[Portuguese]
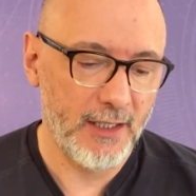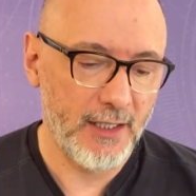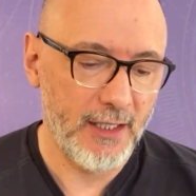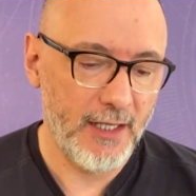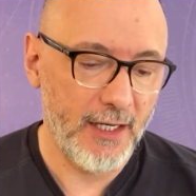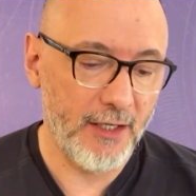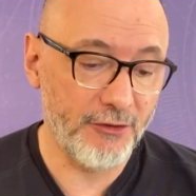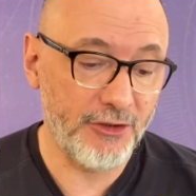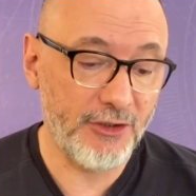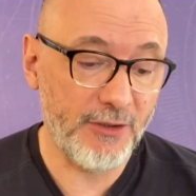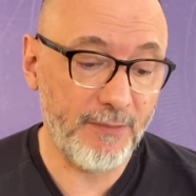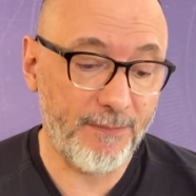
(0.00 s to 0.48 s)

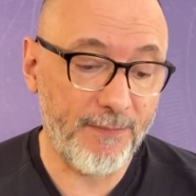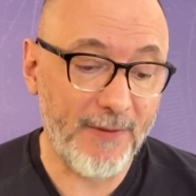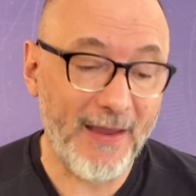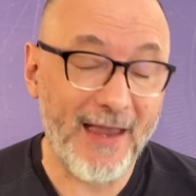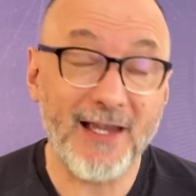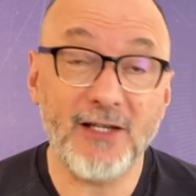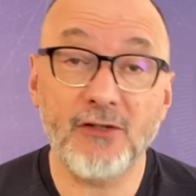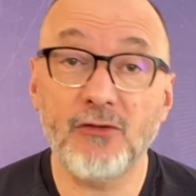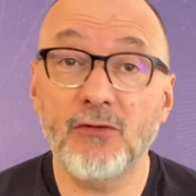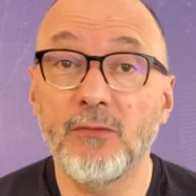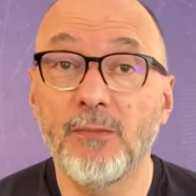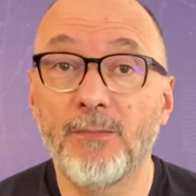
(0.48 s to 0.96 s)
eu te
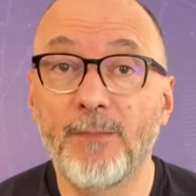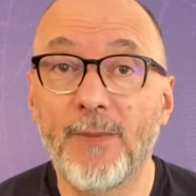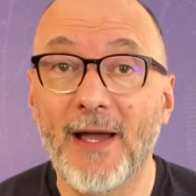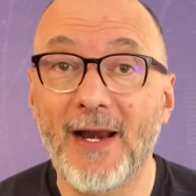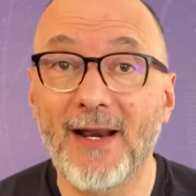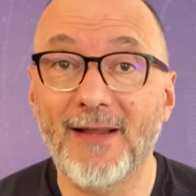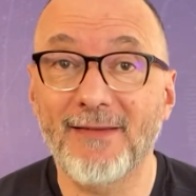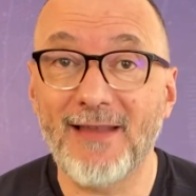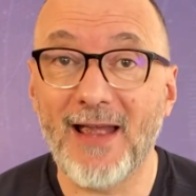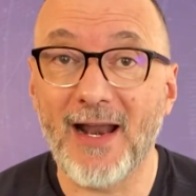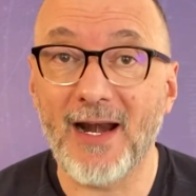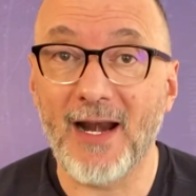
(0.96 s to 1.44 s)
peço
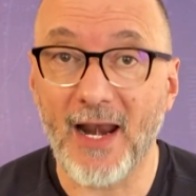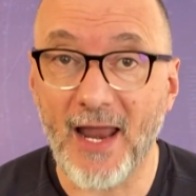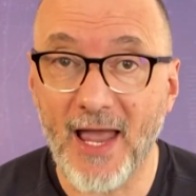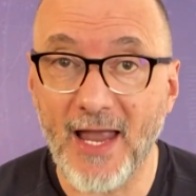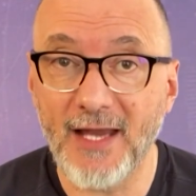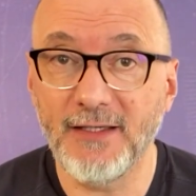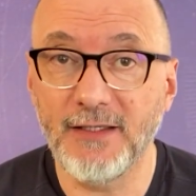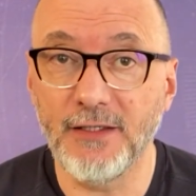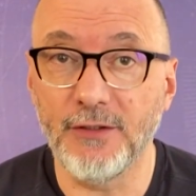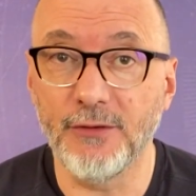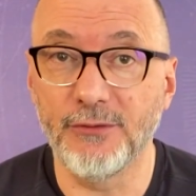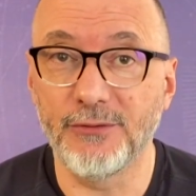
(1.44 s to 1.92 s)
para dar
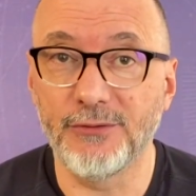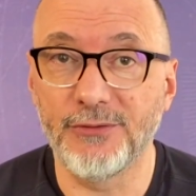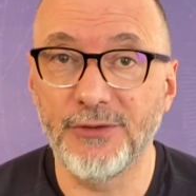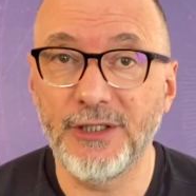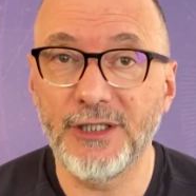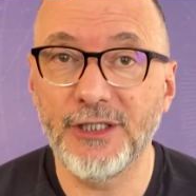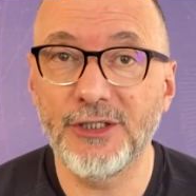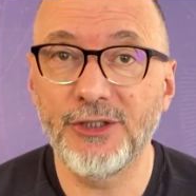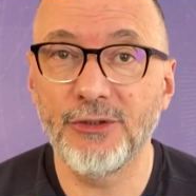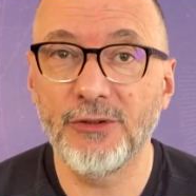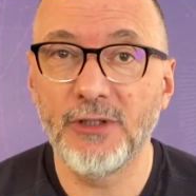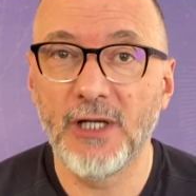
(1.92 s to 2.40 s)
like no
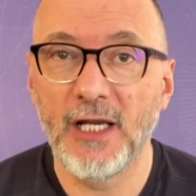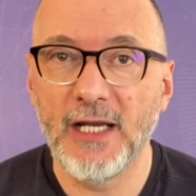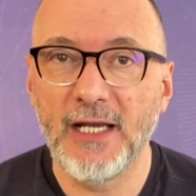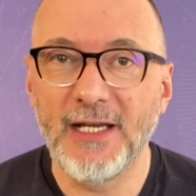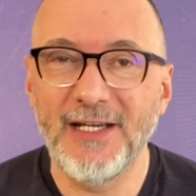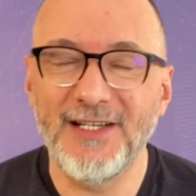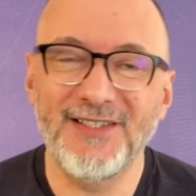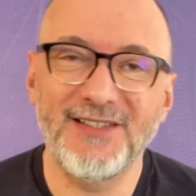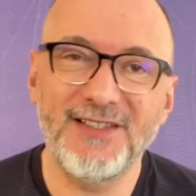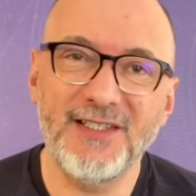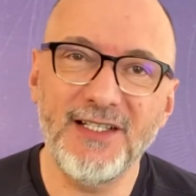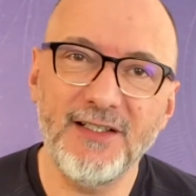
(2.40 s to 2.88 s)
vídeo e
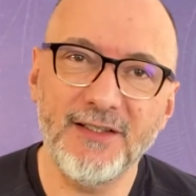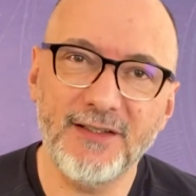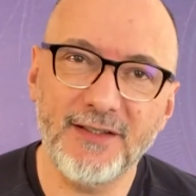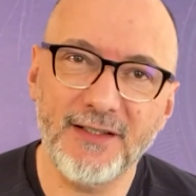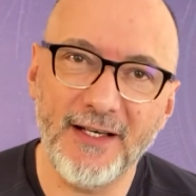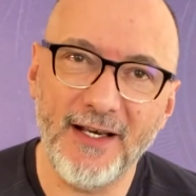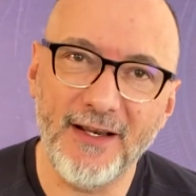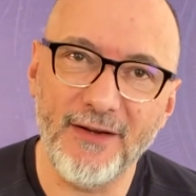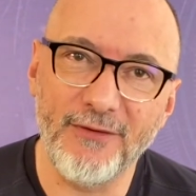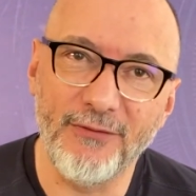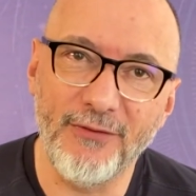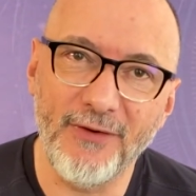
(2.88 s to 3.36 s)
se
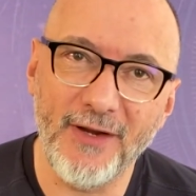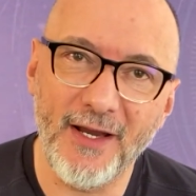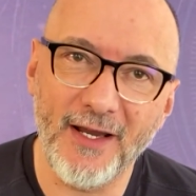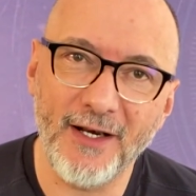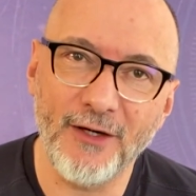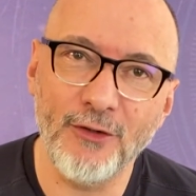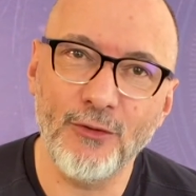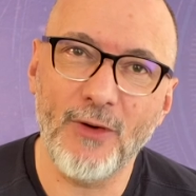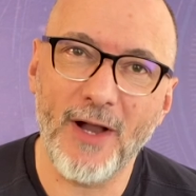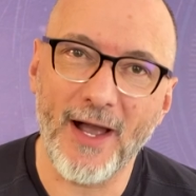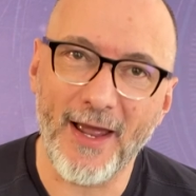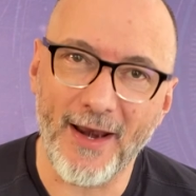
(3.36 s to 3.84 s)
inscrever
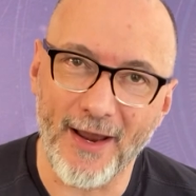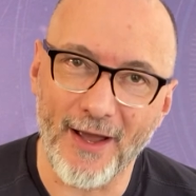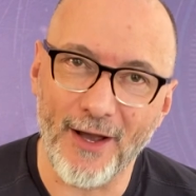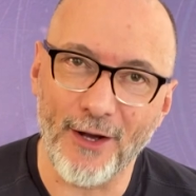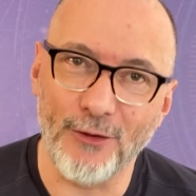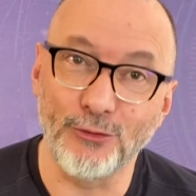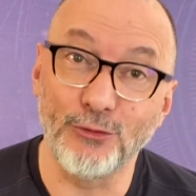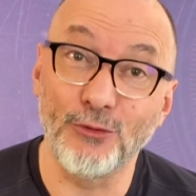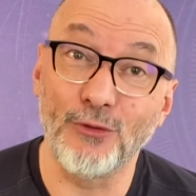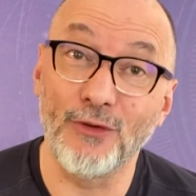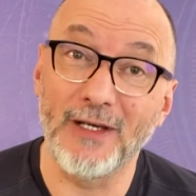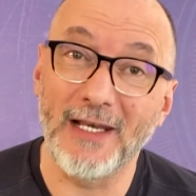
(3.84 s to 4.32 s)
no canal
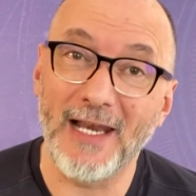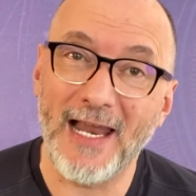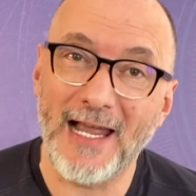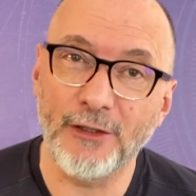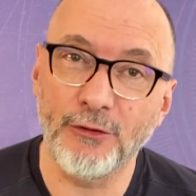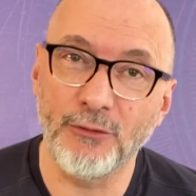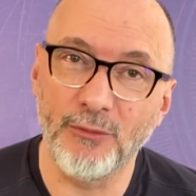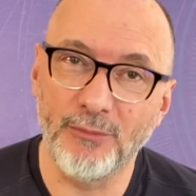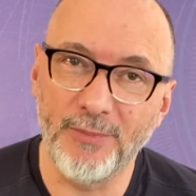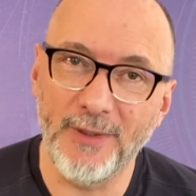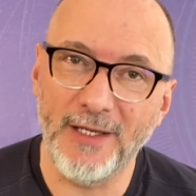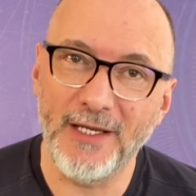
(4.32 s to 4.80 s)
no
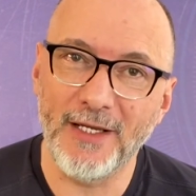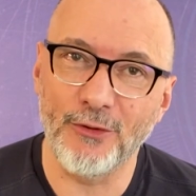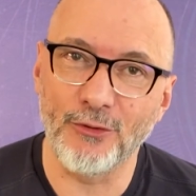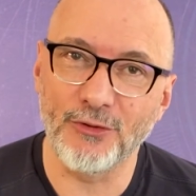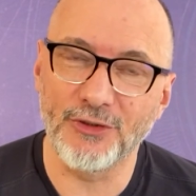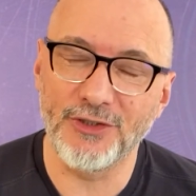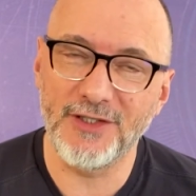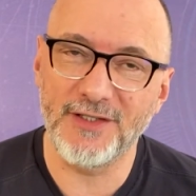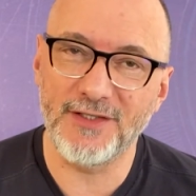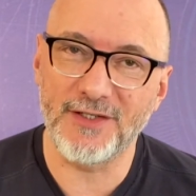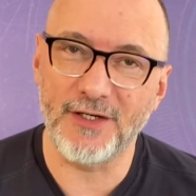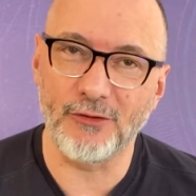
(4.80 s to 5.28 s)
Lado B
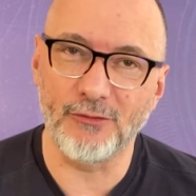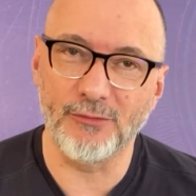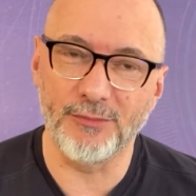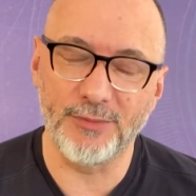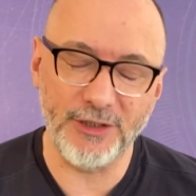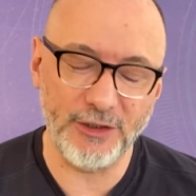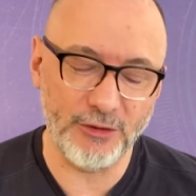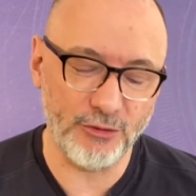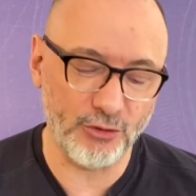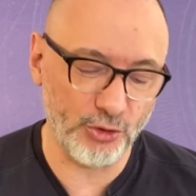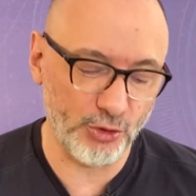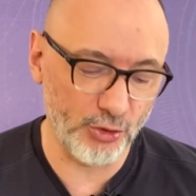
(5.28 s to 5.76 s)
Notícia com
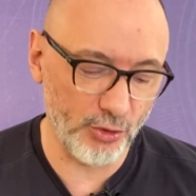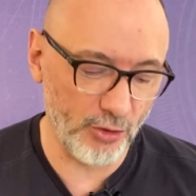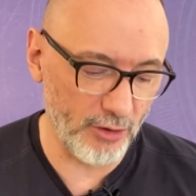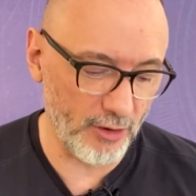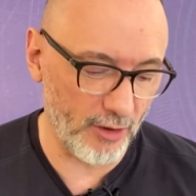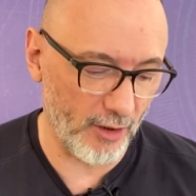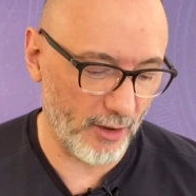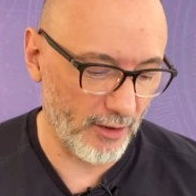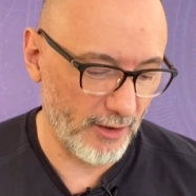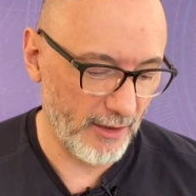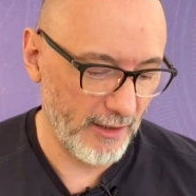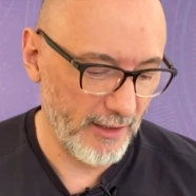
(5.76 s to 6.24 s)
Brito
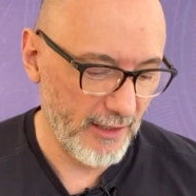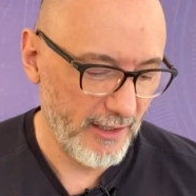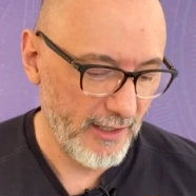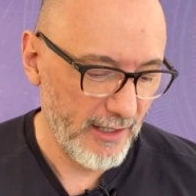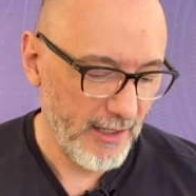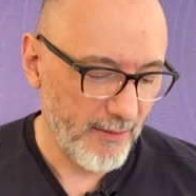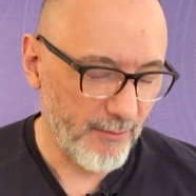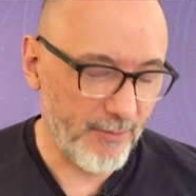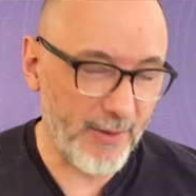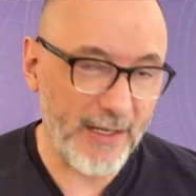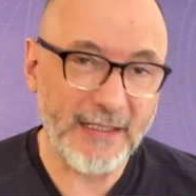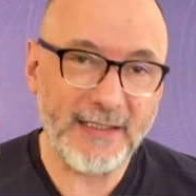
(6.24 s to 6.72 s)
Júnior,
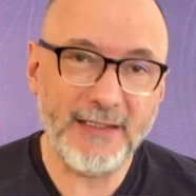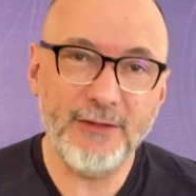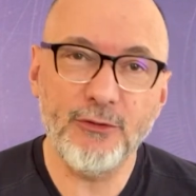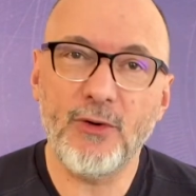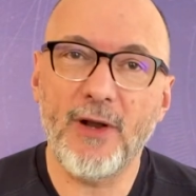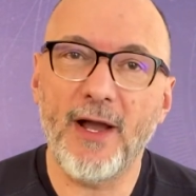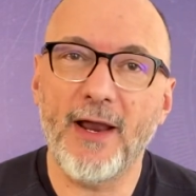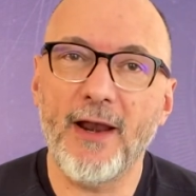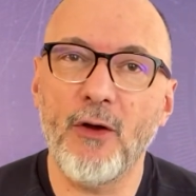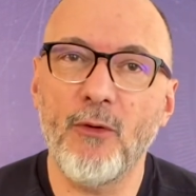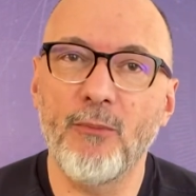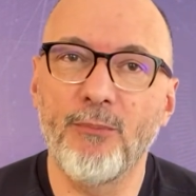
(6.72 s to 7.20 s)
para que o
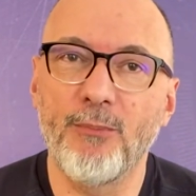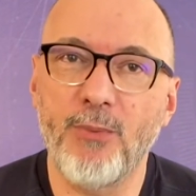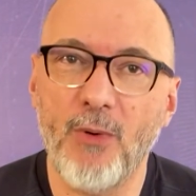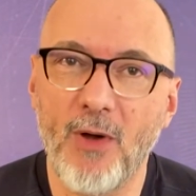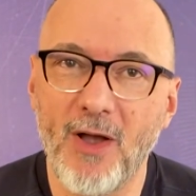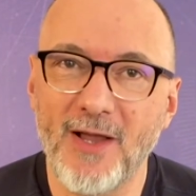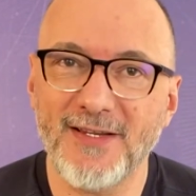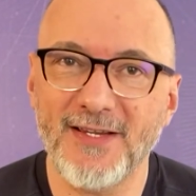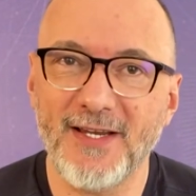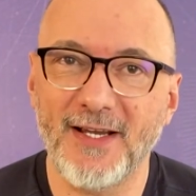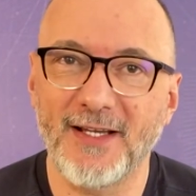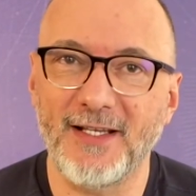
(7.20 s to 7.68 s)
canal
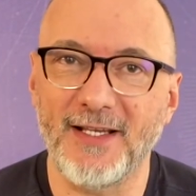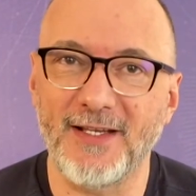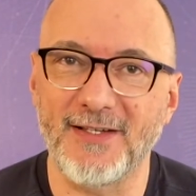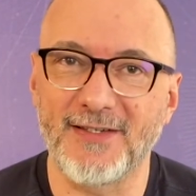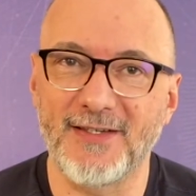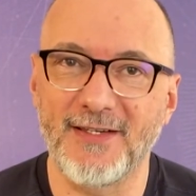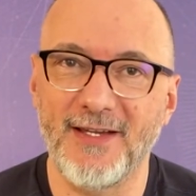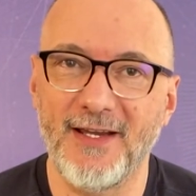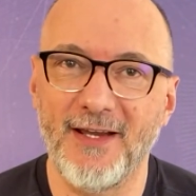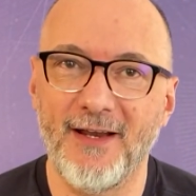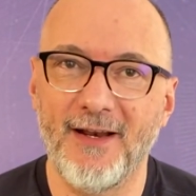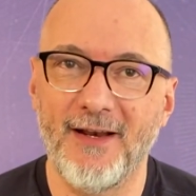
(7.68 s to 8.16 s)
possa
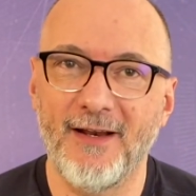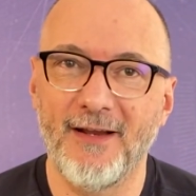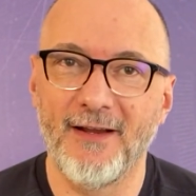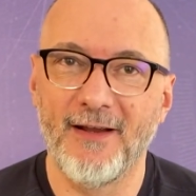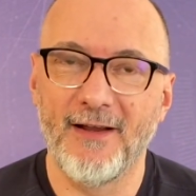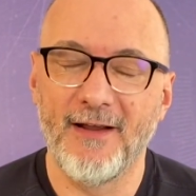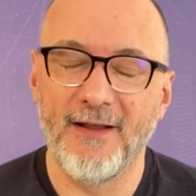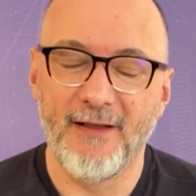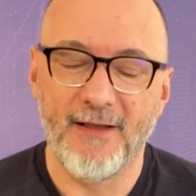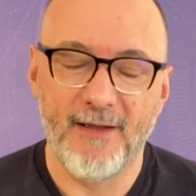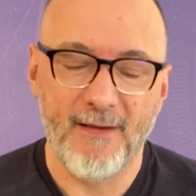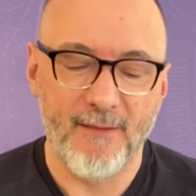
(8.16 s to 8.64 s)
crescer,
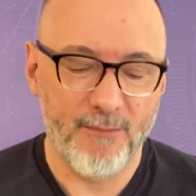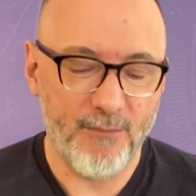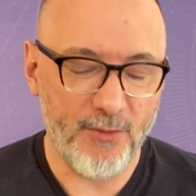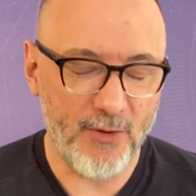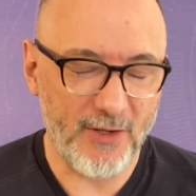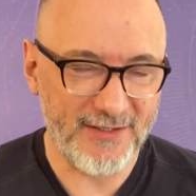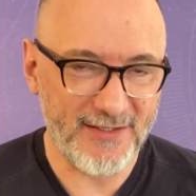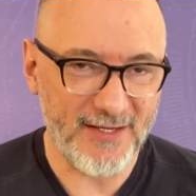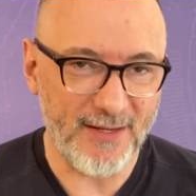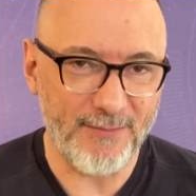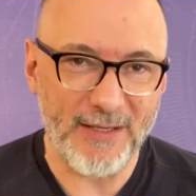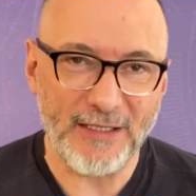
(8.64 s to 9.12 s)

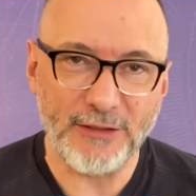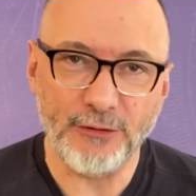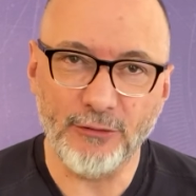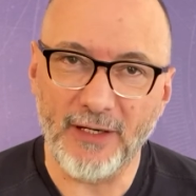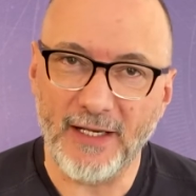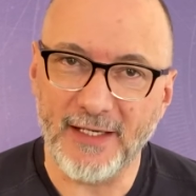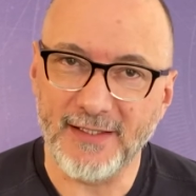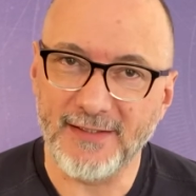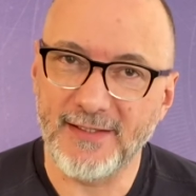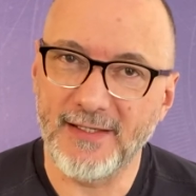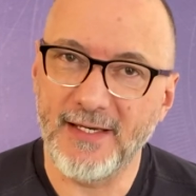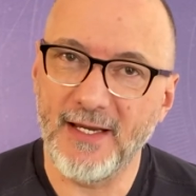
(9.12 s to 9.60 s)
possa
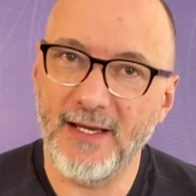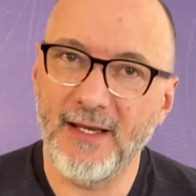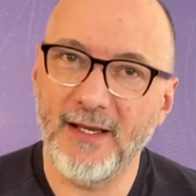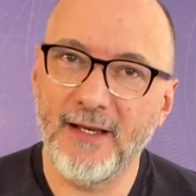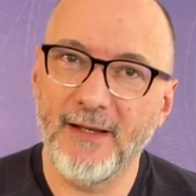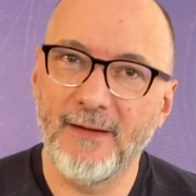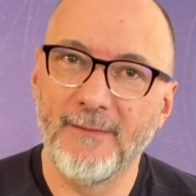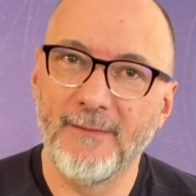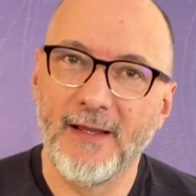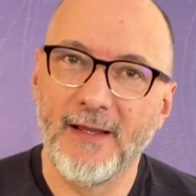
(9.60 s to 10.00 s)
amadurecer,